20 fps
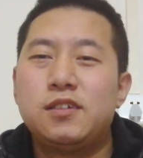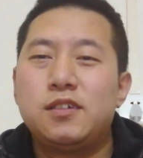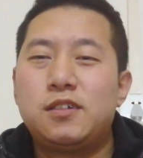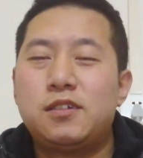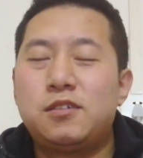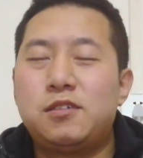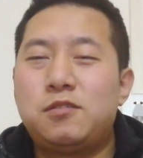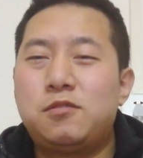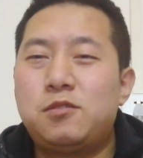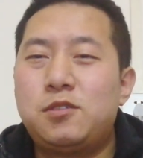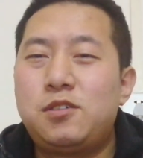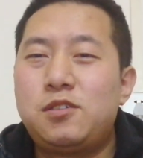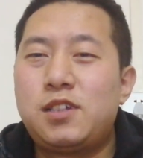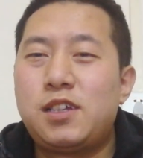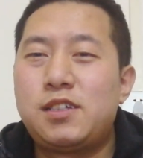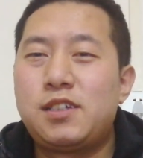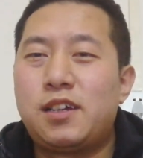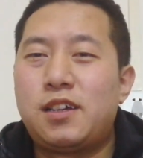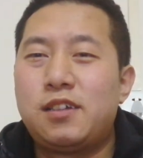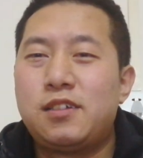我就
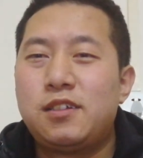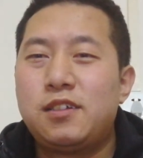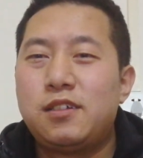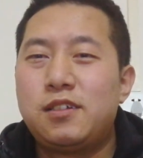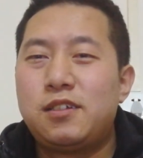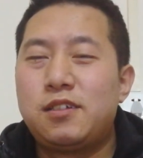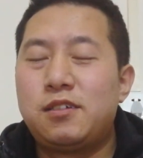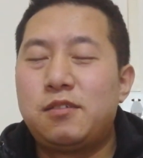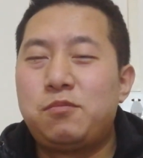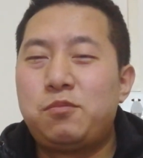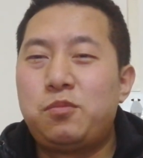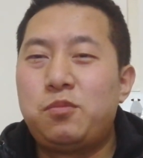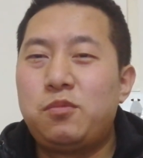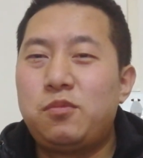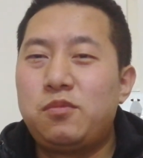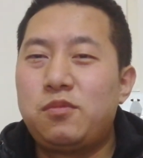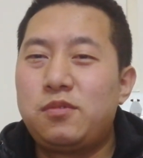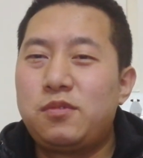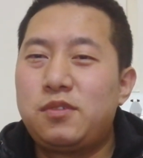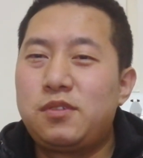在想，
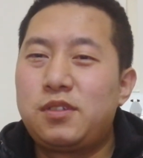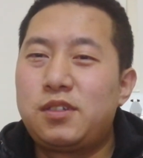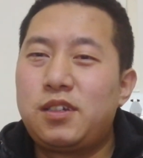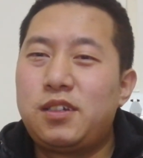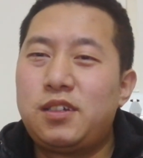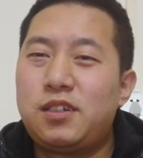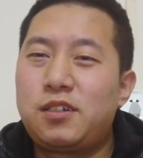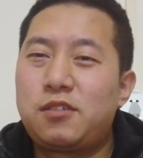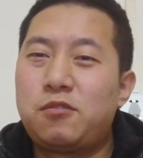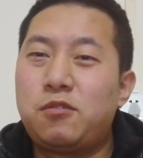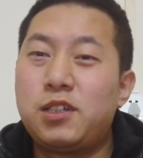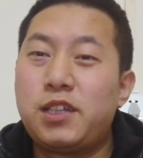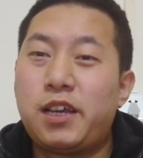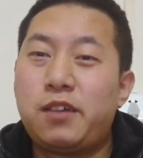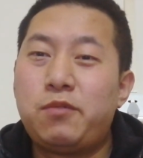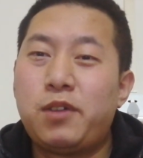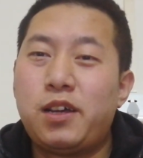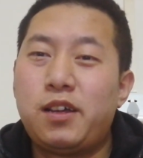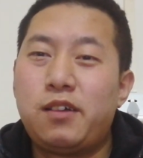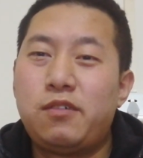这国台
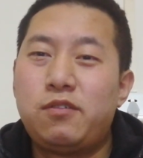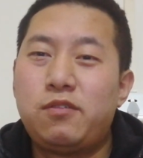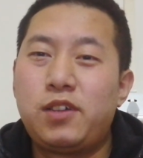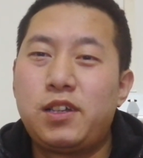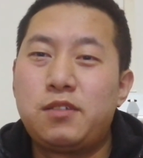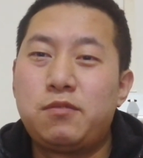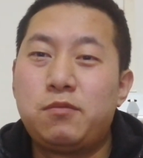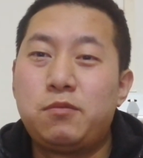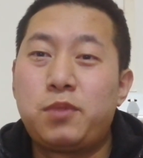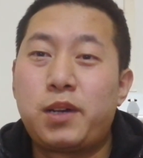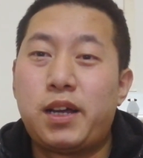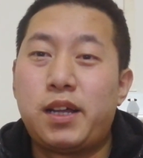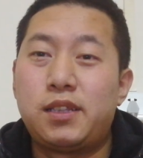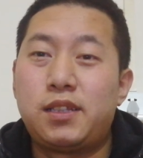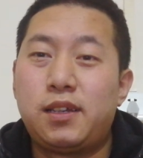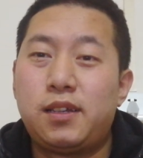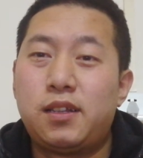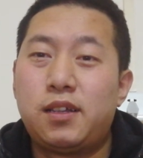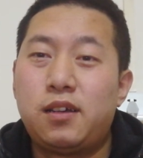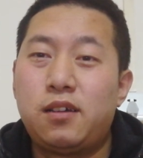办为什么不敢
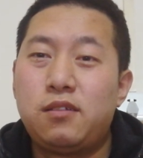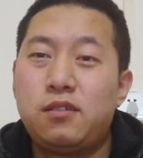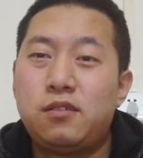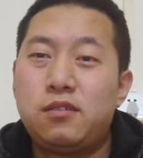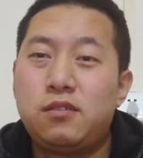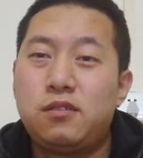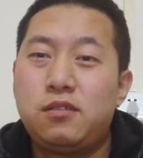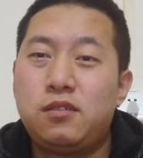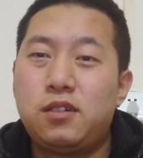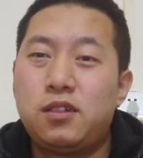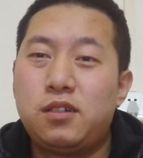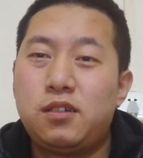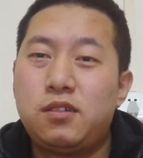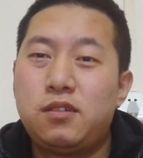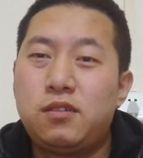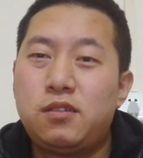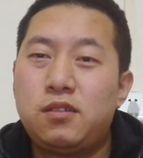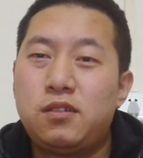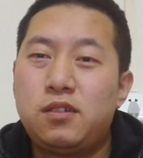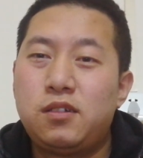提呢？
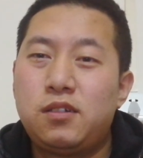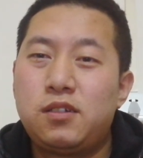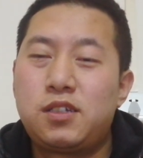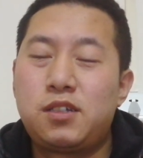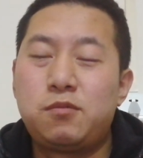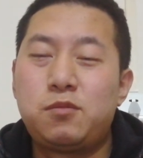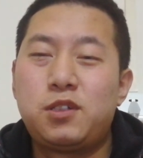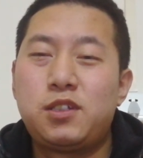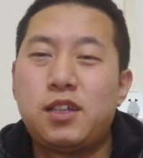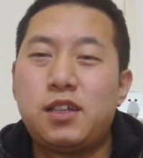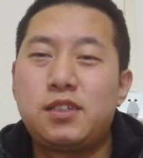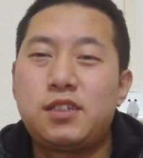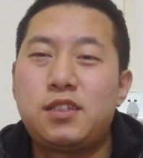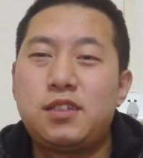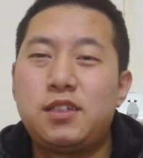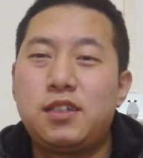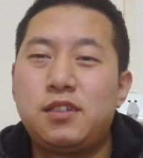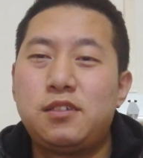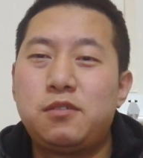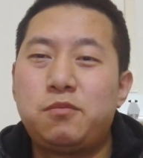是不是他自
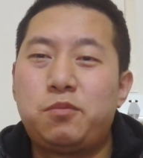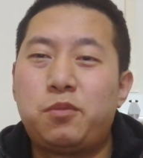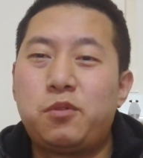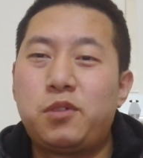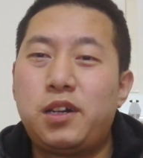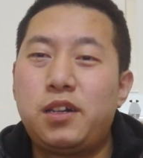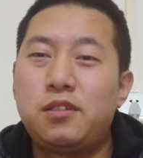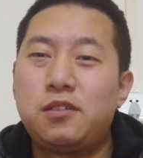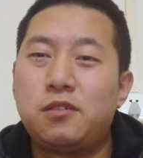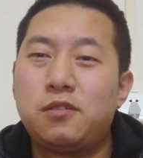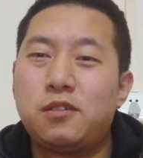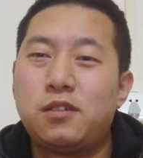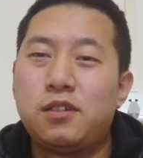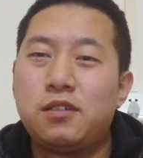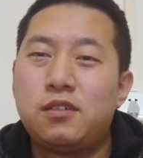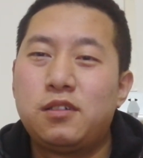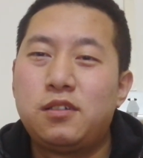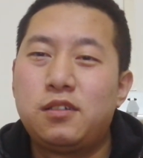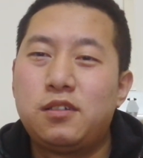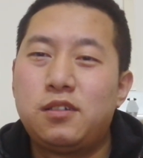己就不认同
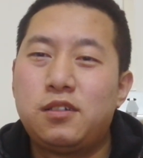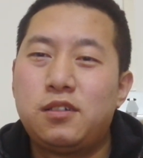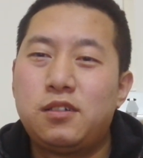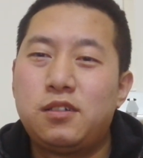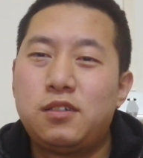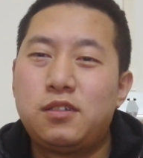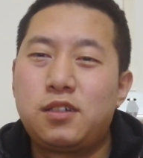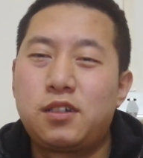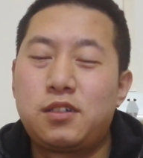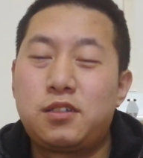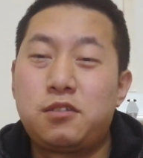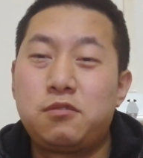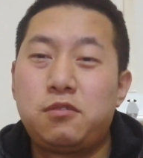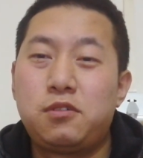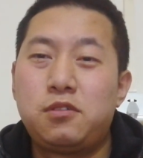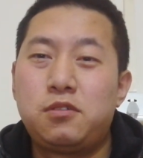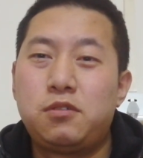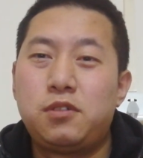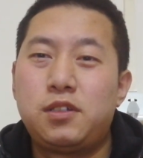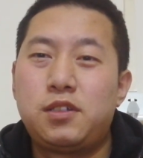这个社会
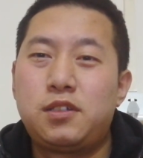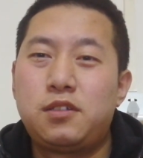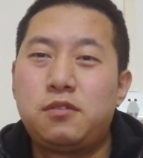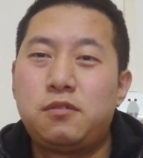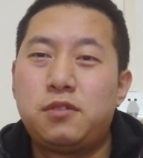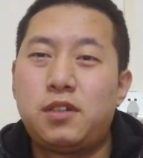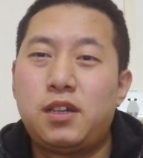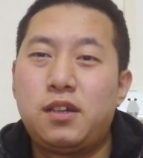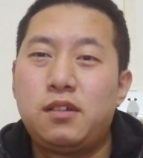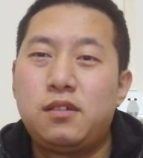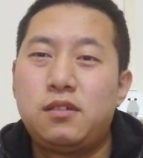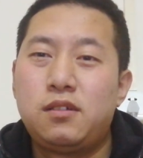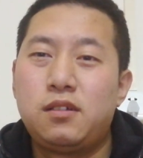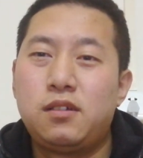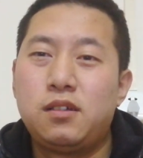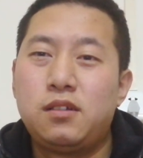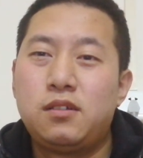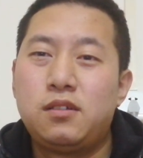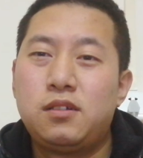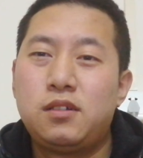主义制度呢？
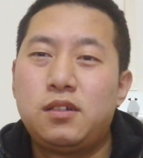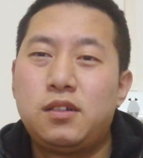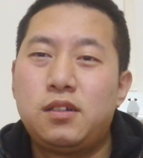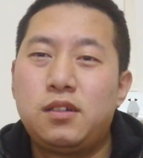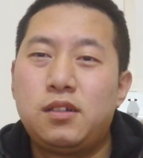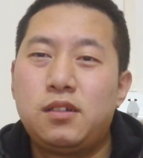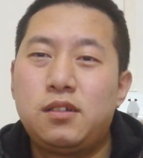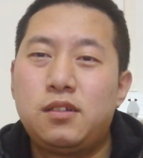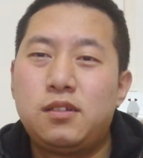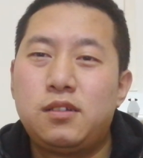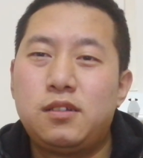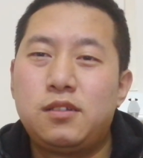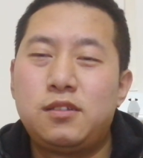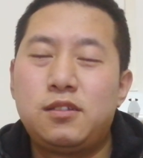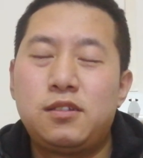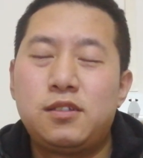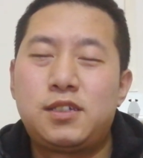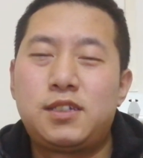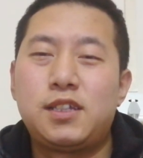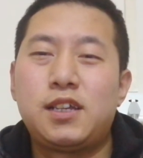啊，
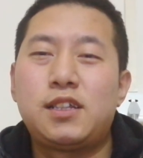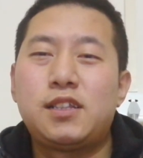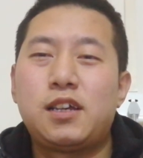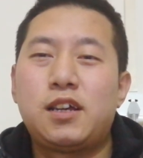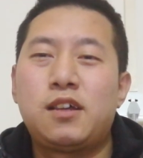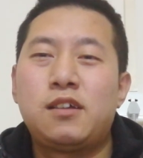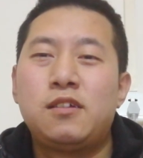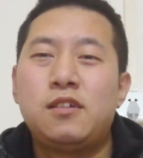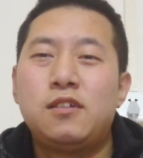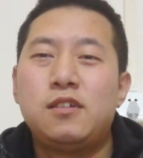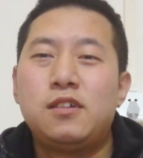习大大